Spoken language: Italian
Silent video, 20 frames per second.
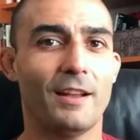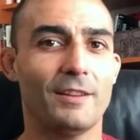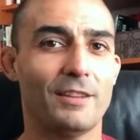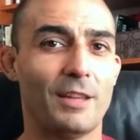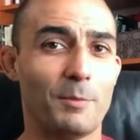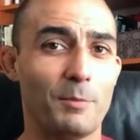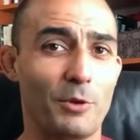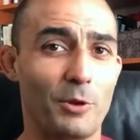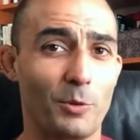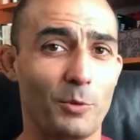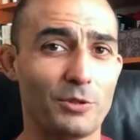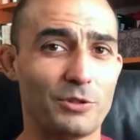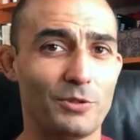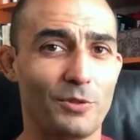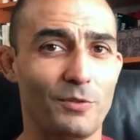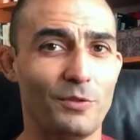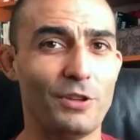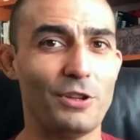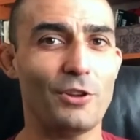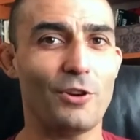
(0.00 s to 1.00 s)
Termino questo
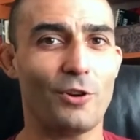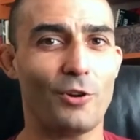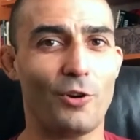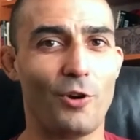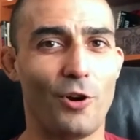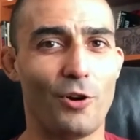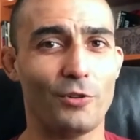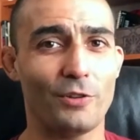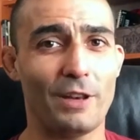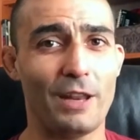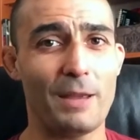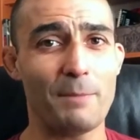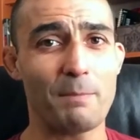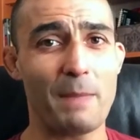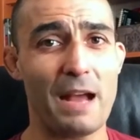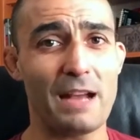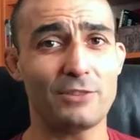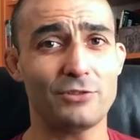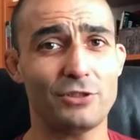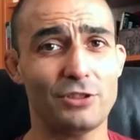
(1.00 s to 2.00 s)
video con le
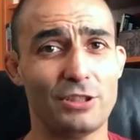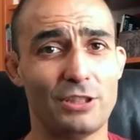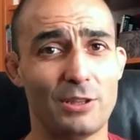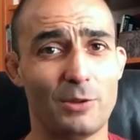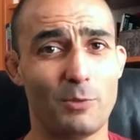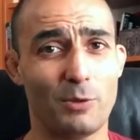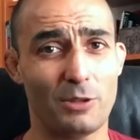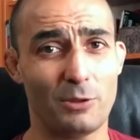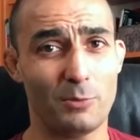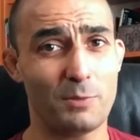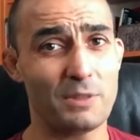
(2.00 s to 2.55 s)
immagini quando